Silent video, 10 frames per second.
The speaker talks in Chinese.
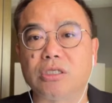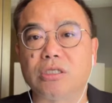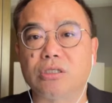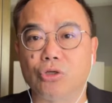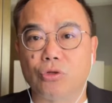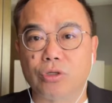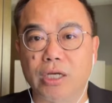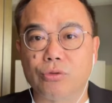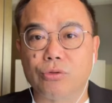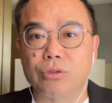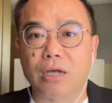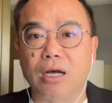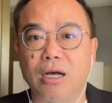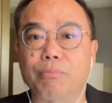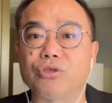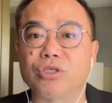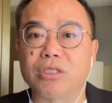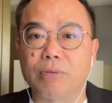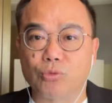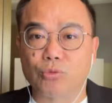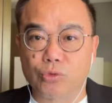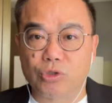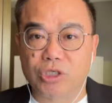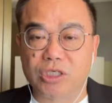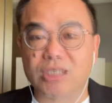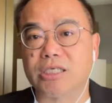实就业率啊不是那么如预期，